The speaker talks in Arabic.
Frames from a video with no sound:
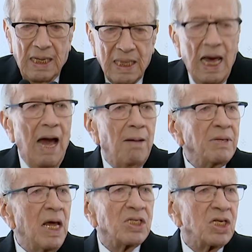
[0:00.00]
ضحى
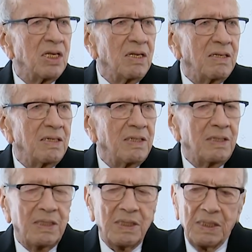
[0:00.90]
من أجل
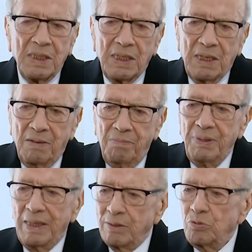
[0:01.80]

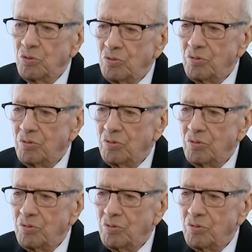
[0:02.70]
بلاده